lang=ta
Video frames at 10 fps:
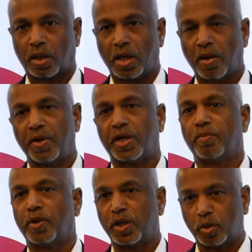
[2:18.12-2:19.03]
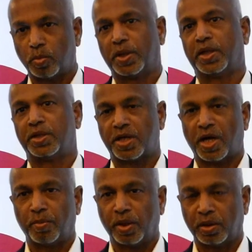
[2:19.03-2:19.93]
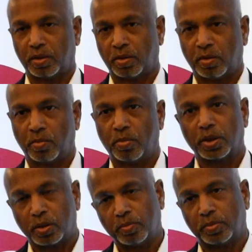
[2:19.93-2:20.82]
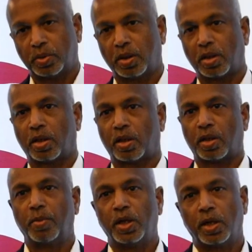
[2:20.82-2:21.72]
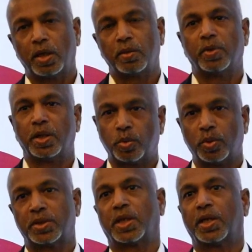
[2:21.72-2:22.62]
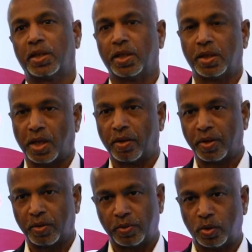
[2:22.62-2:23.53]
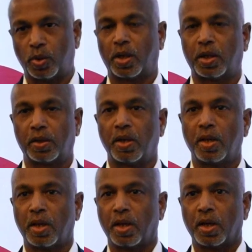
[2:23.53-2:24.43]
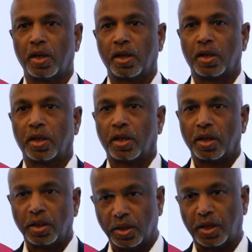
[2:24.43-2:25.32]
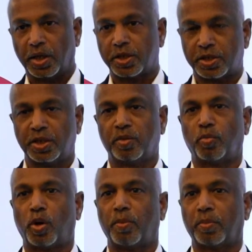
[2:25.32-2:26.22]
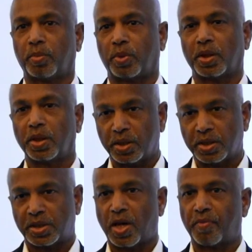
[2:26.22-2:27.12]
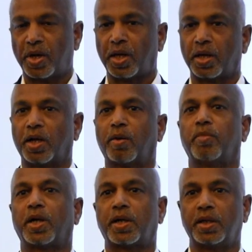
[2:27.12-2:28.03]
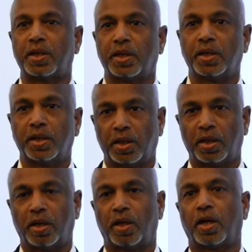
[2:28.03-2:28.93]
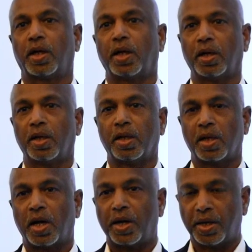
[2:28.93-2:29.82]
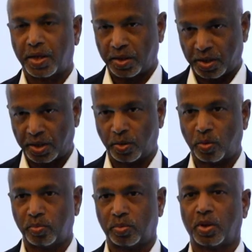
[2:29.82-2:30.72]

கேவிடி மருத்துவமனையின் சேர்மன் மற்றும் தமிழ்நாடு மருத்துவ சங்கத்தின் தலைவர் வந்துள்ளார் இந்த நிகழ்ச்சியின் மூலம் இந்த சேவையை நம் மக்களுக்கு நாங்கள் அளிக்க இருக்கிறோம்